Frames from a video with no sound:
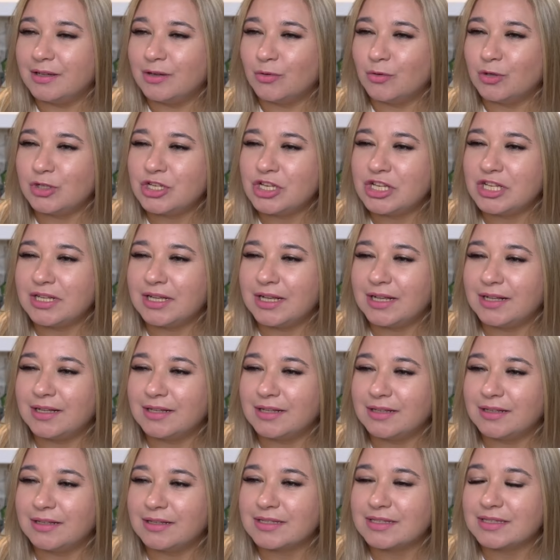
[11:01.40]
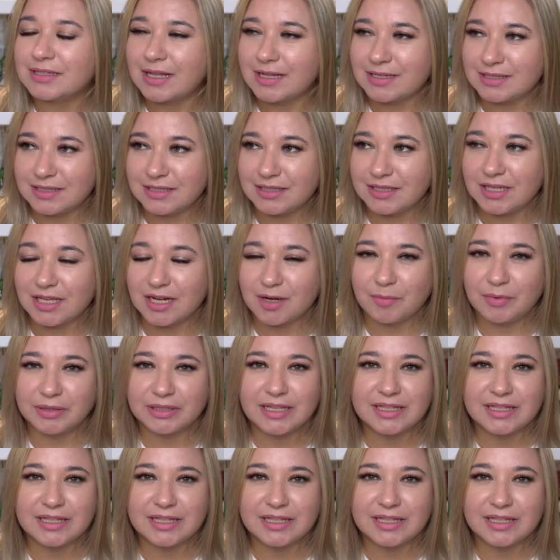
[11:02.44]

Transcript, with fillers: очень сладенький аромат